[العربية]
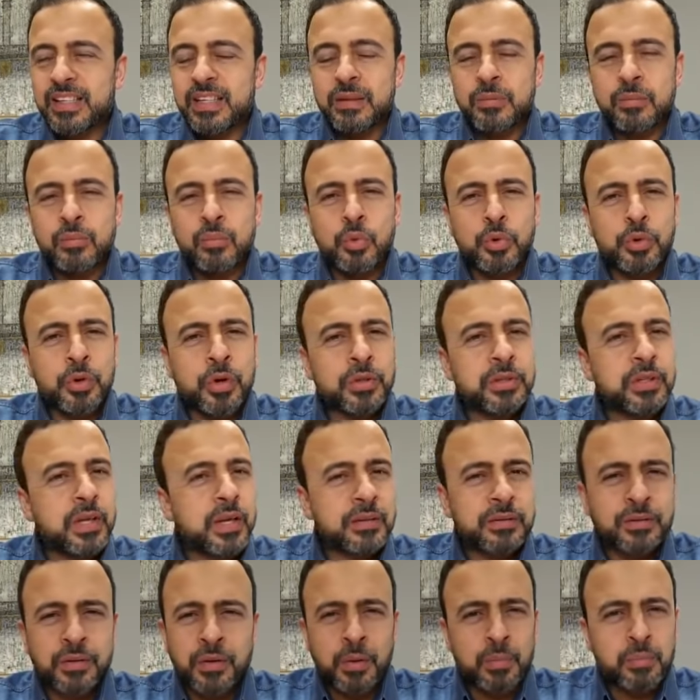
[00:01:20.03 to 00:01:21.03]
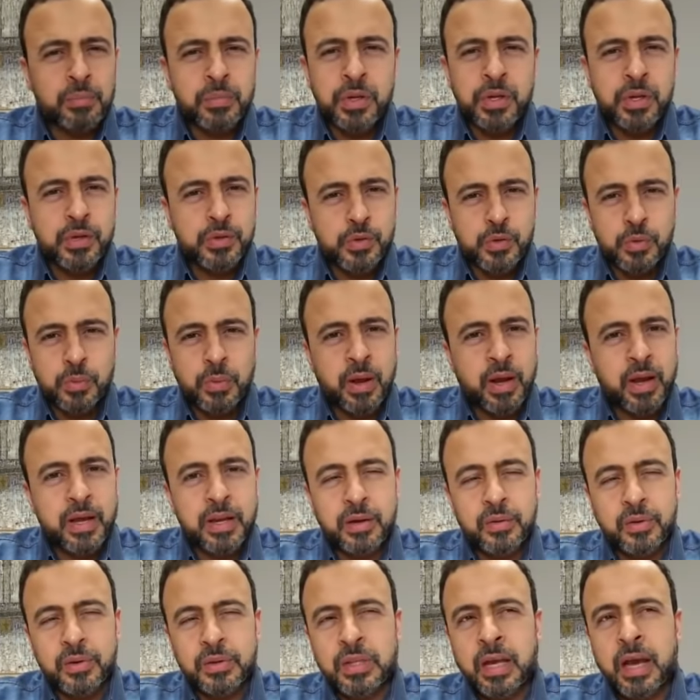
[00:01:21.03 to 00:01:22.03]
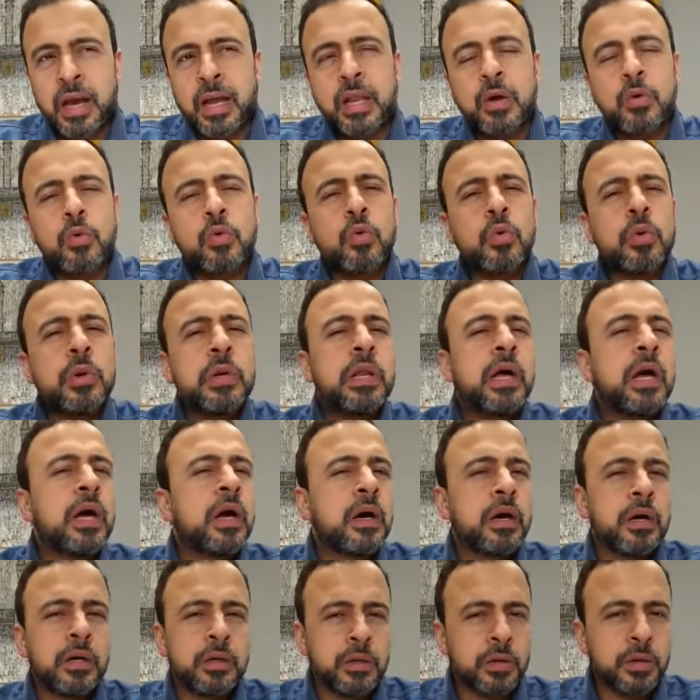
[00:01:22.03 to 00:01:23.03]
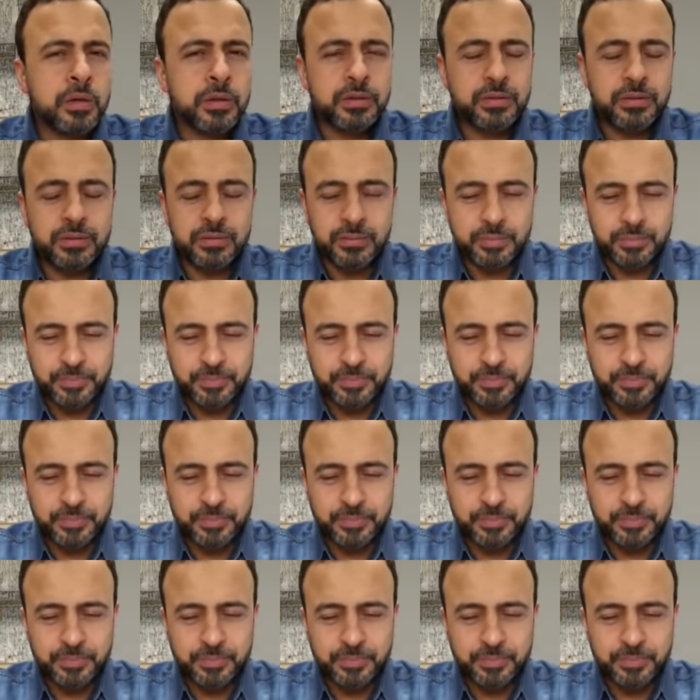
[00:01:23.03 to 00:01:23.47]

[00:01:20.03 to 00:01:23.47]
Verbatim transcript: مرادات ربنا سبحانه وتعالى وكلها خيرات